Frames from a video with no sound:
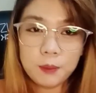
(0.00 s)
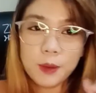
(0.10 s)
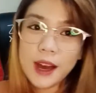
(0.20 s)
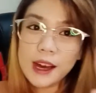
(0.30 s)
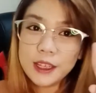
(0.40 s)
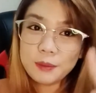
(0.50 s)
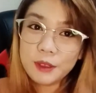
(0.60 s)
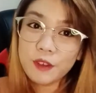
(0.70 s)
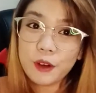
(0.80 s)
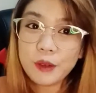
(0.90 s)
But
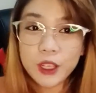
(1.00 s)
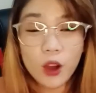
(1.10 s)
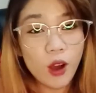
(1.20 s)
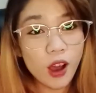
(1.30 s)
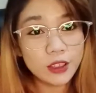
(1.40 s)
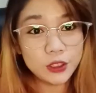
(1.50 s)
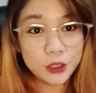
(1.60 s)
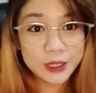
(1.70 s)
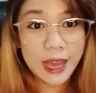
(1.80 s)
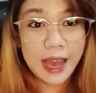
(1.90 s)
before we go on
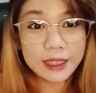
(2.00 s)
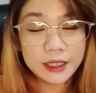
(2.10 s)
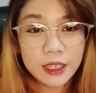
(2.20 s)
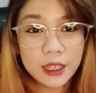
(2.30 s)
to that,